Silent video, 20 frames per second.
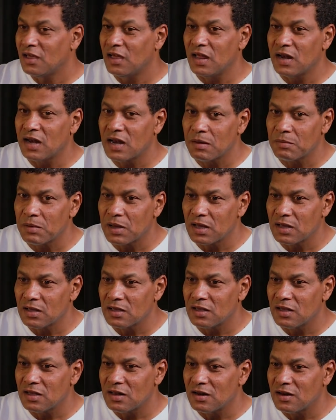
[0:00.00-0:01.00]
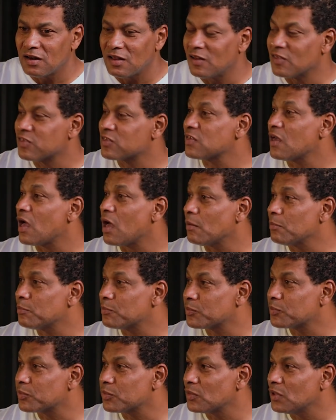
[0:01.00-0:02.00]
انما الصعب
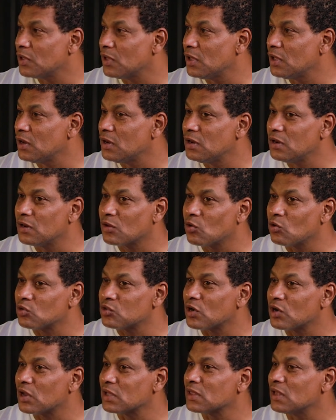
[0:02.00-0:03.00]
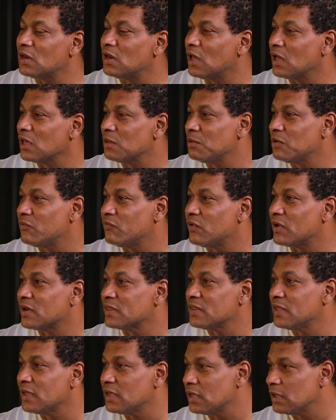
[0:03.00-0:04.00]
القدرات اللعيب
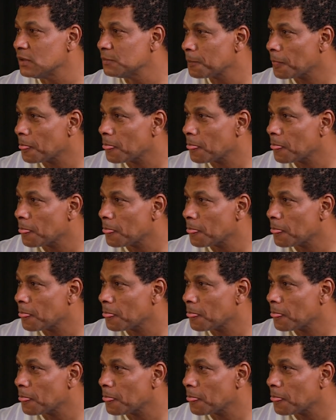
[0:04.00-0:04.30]
الفرديه